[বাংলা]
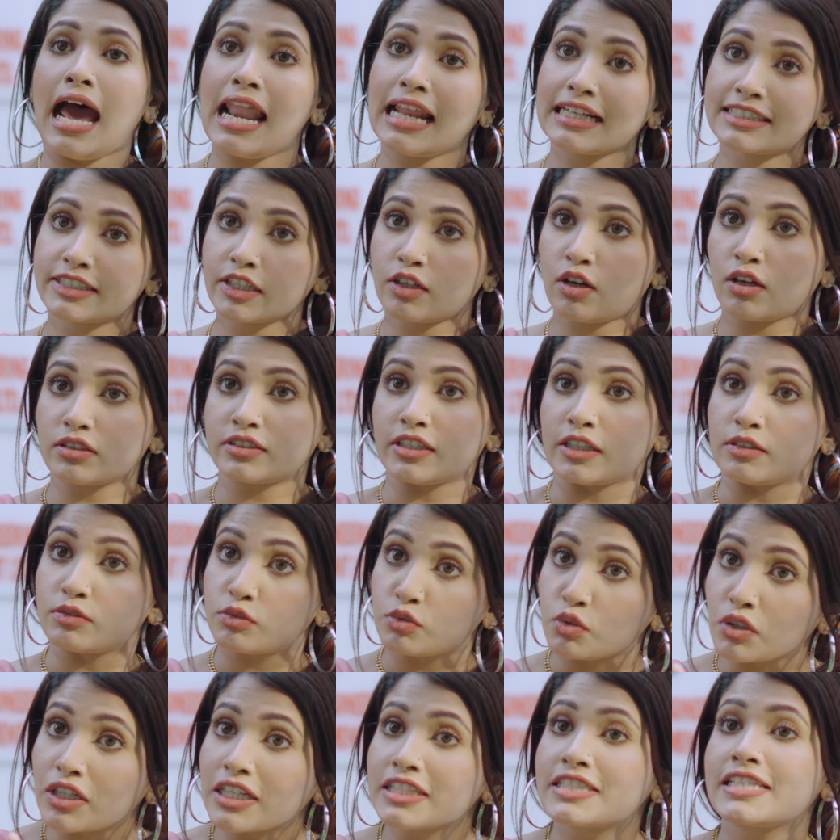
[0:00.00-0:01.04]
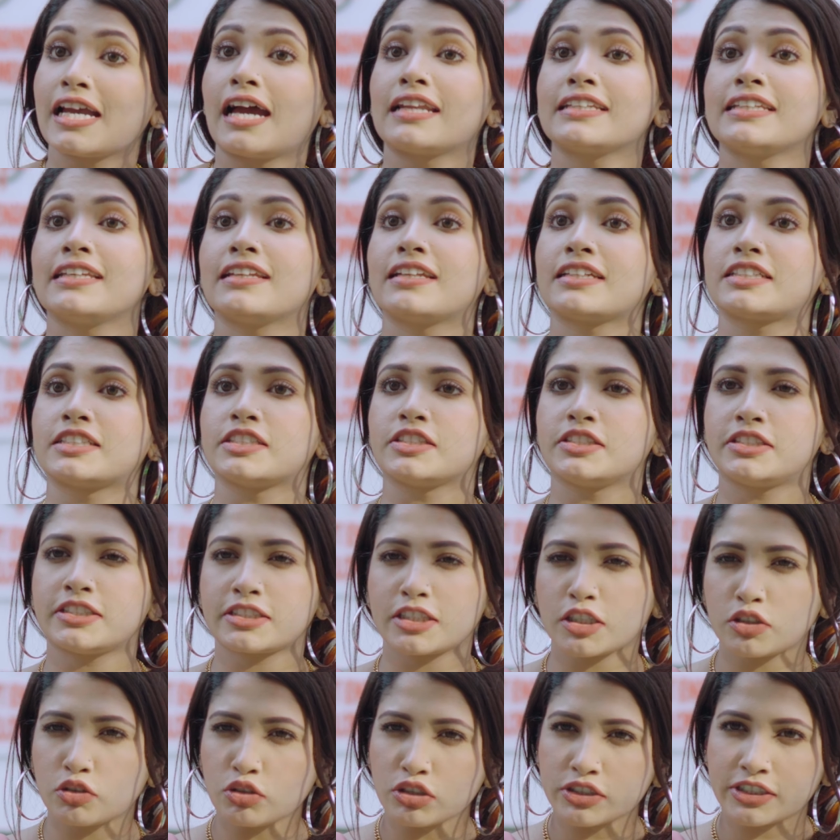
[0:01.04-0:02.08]
আর একটা কথা তোকে জানিয়ে রাখি
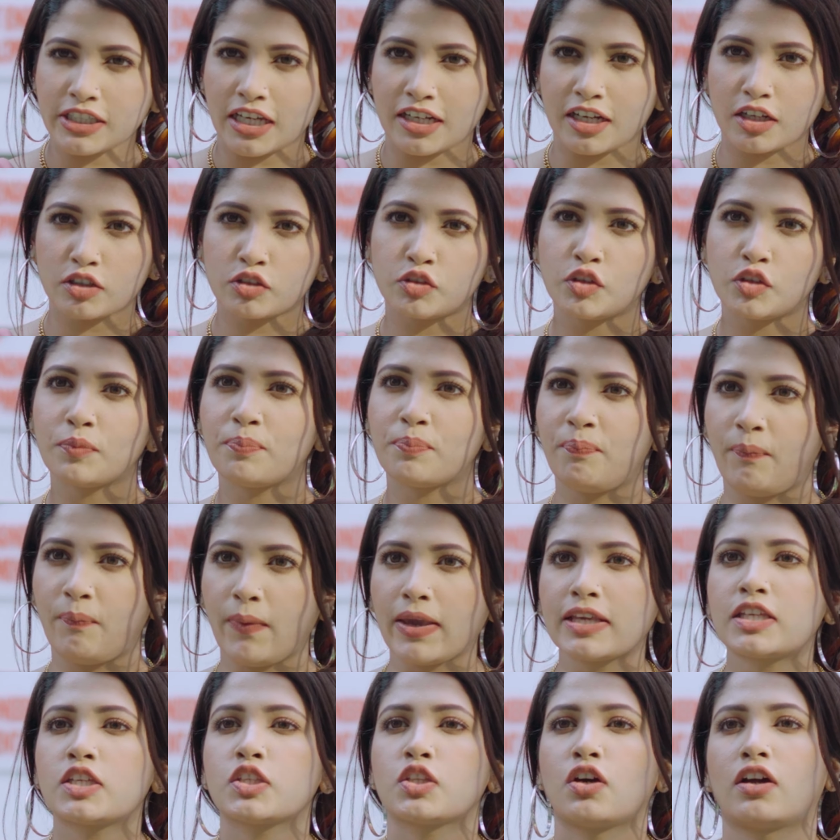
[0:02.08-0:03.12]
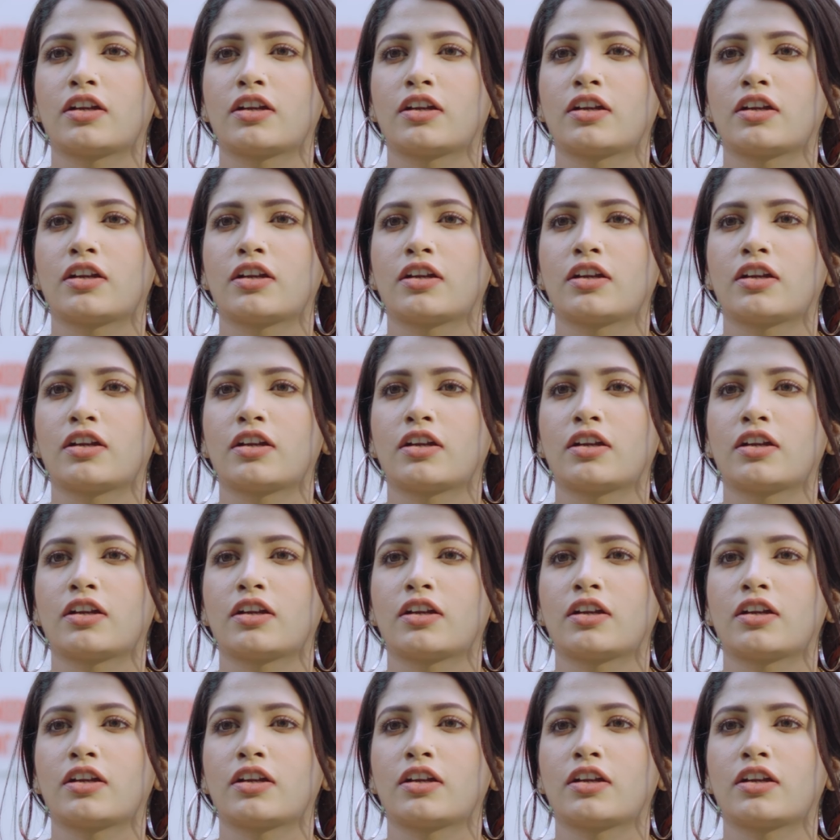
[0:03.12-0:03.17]
যেটা তোর জানা খুব বেশি